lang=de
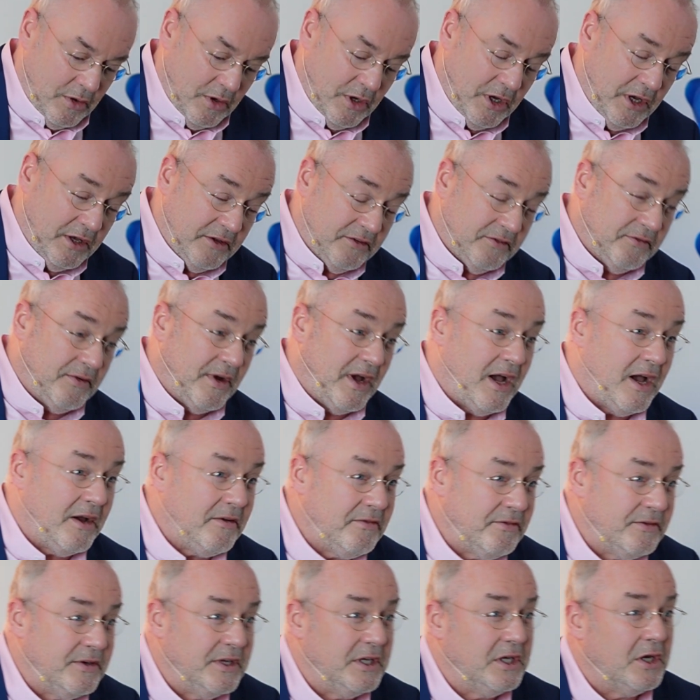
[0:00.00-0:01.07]
Er ist
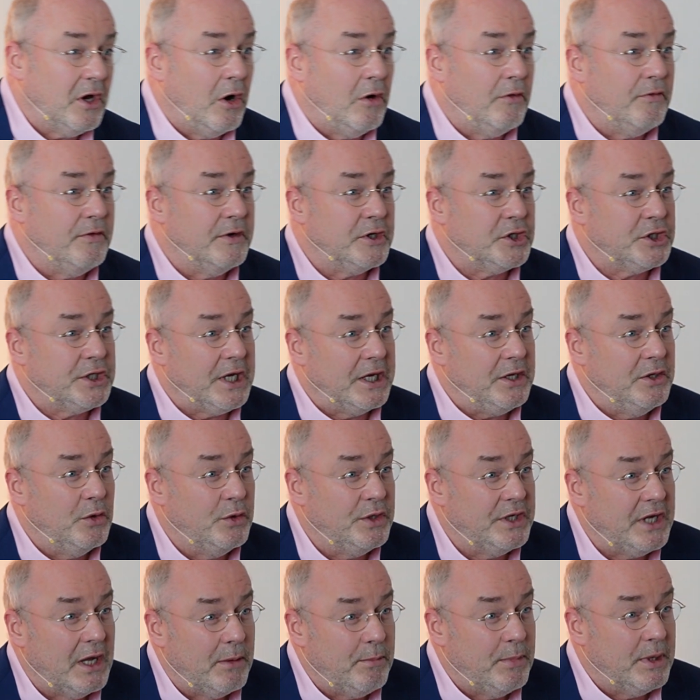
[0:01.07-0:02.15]
wahrhaftig auferstanden
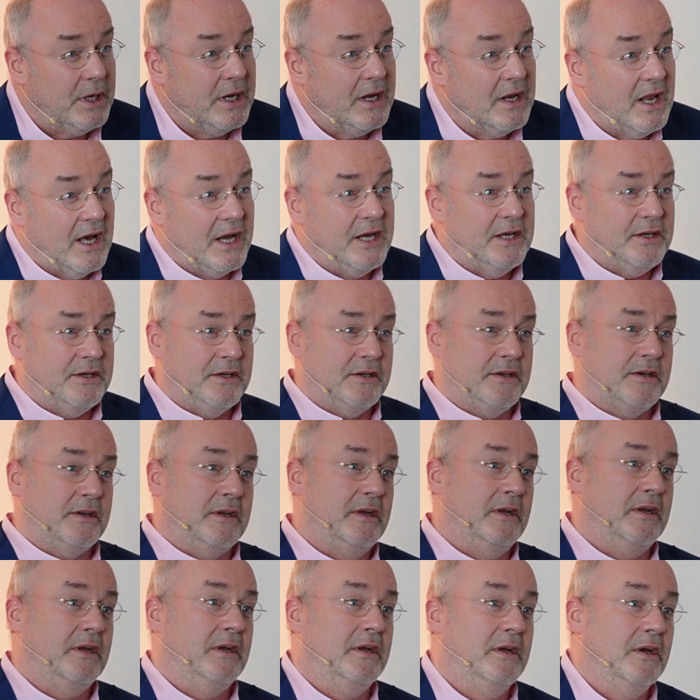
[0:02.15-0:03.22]
und er begleitet
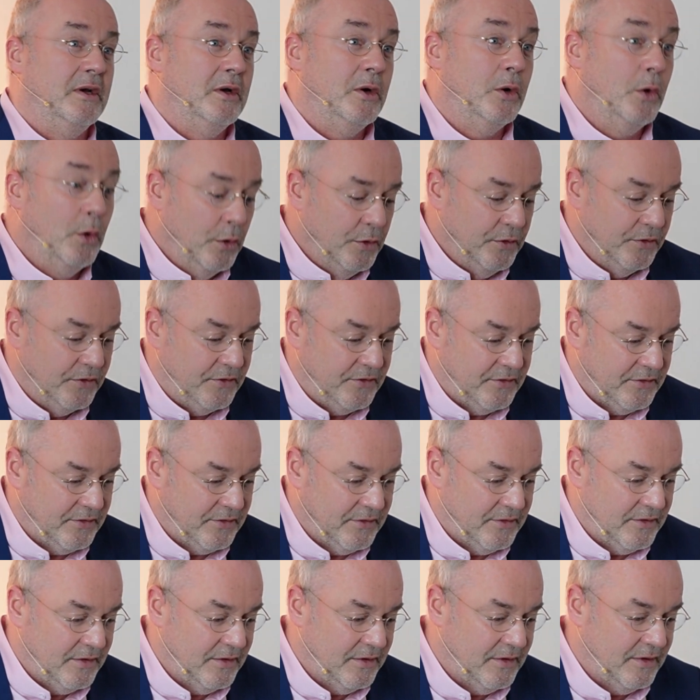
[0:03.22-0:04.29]

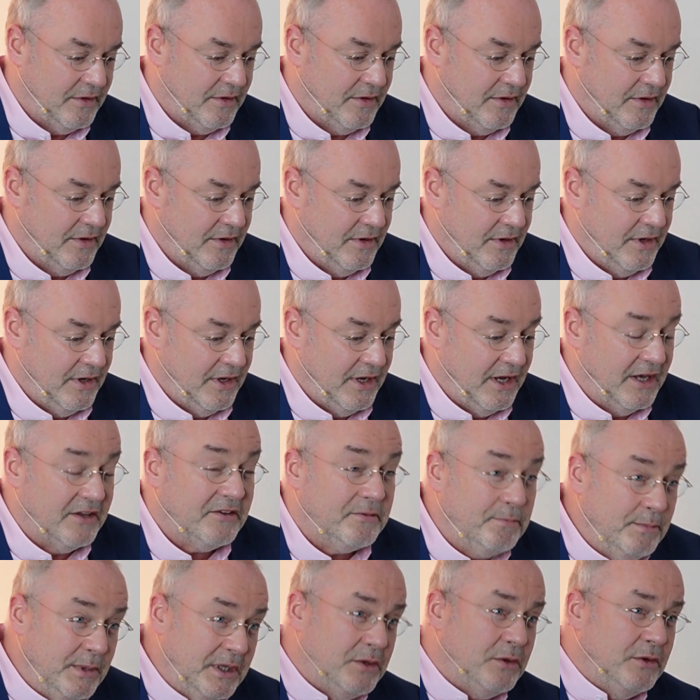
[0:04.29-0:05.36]
uns. Er ist
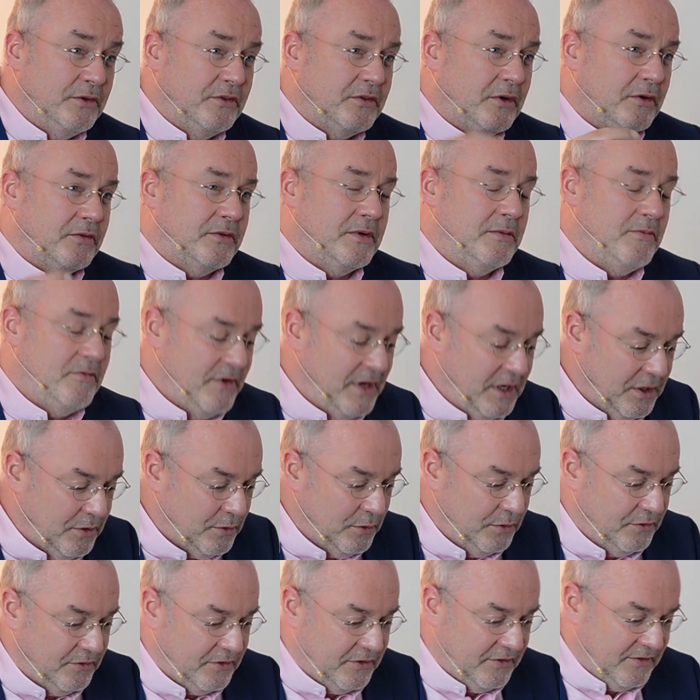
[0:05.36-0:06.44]
mit uns auf dem Weg
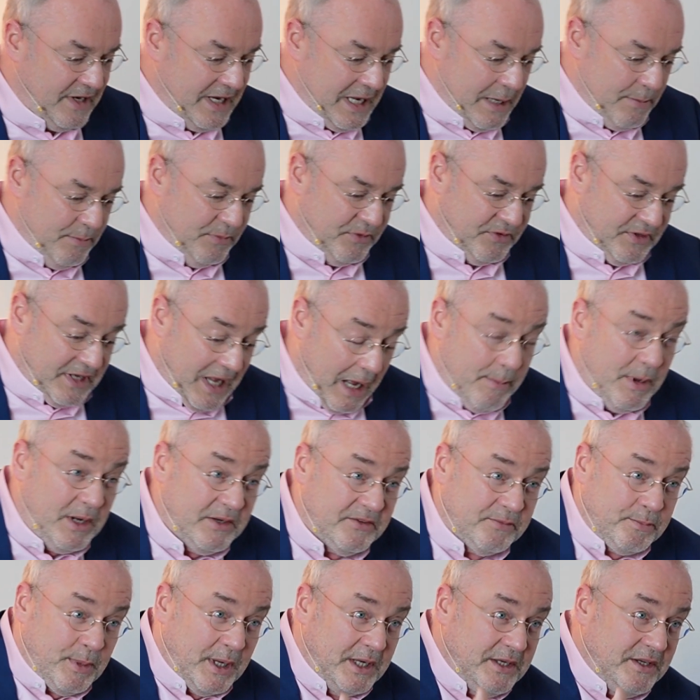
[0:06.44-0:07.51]
unseres Lebens.
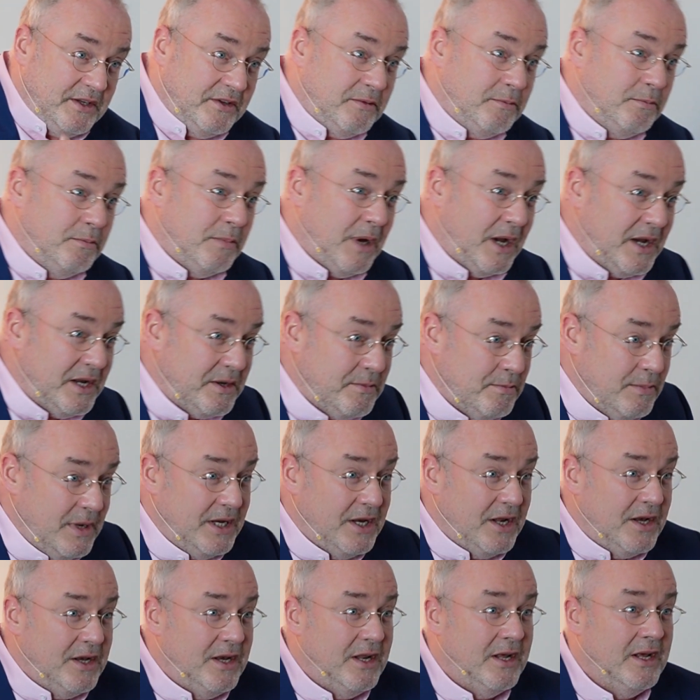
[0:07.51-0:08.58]
Damals bei diesen beiden
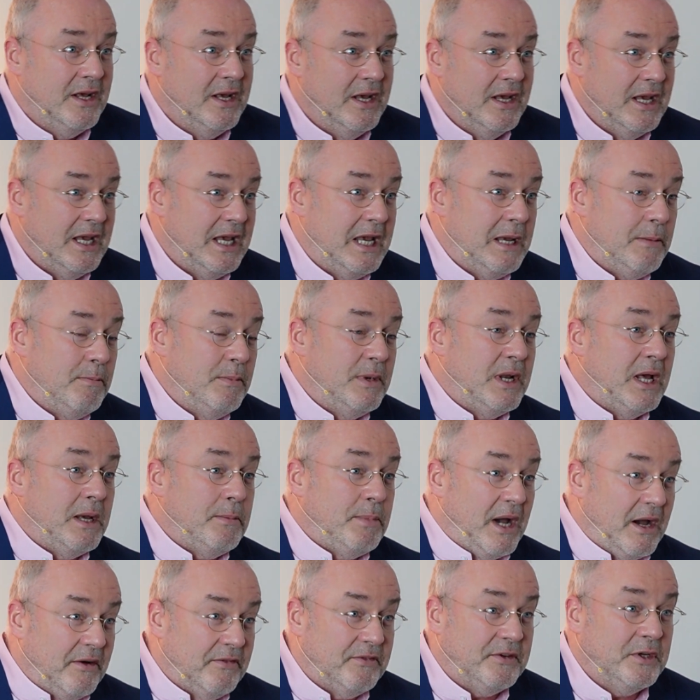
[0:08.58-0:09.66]
Männern eben
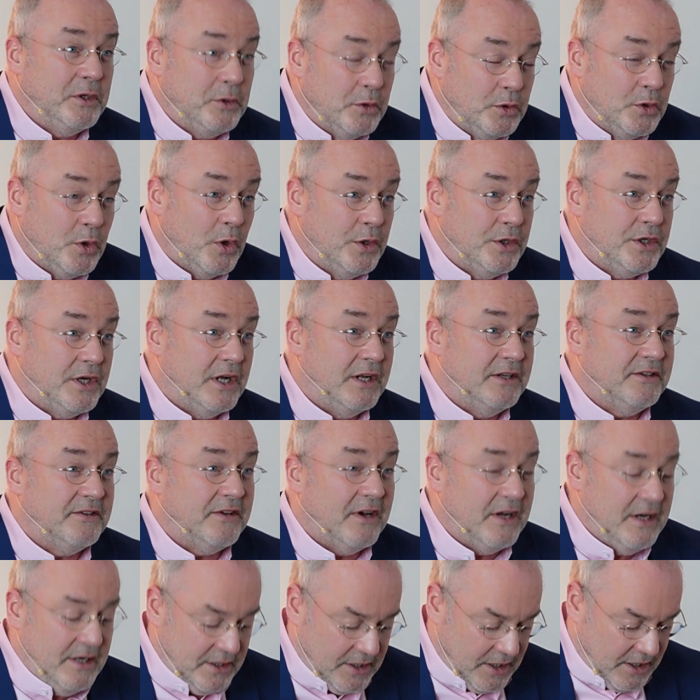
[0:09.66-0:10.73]
leibhaftig und heute als
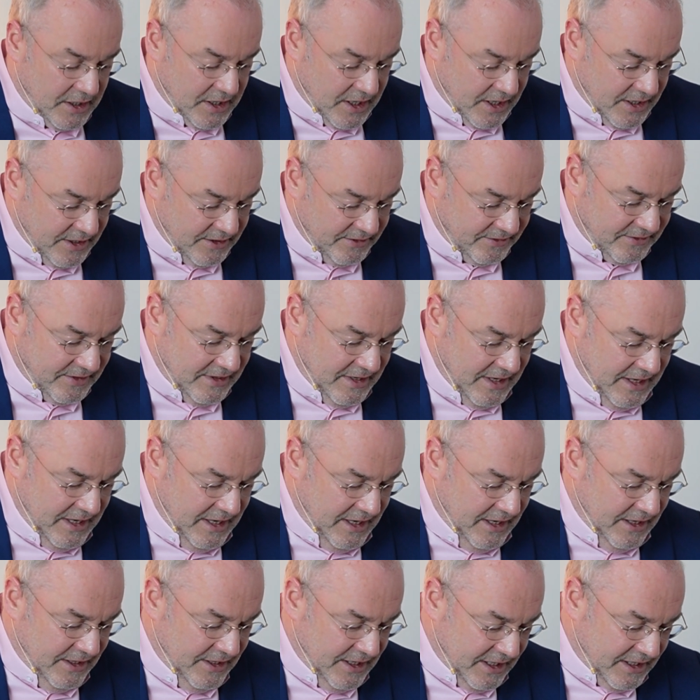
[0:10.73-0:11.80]
Heiliger Geist
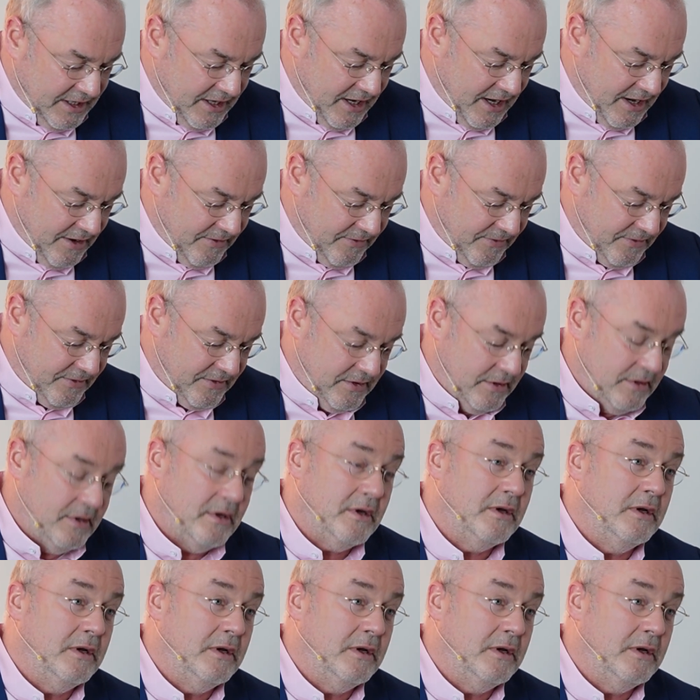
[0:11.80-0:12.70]
in der Kraft.